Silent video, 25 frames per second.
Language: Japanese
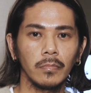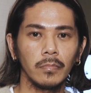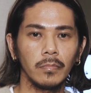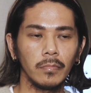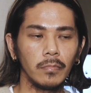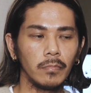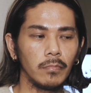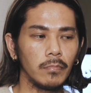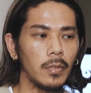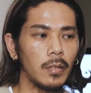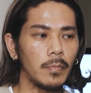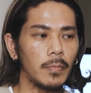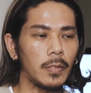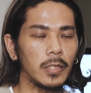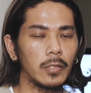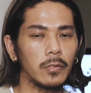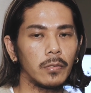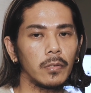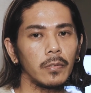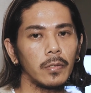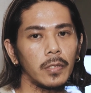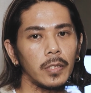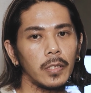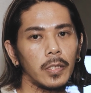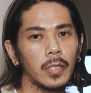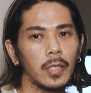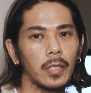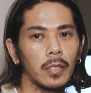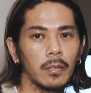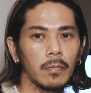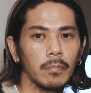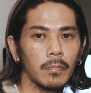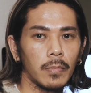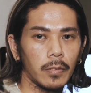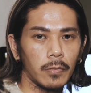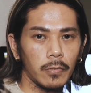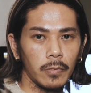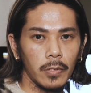うん、まあまあそれはいいや、
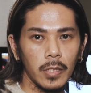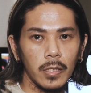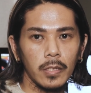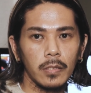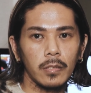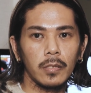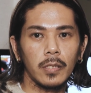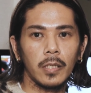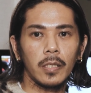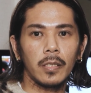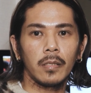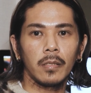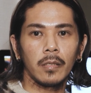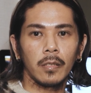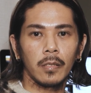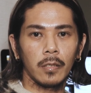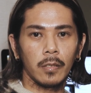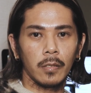まあ、とりあえずね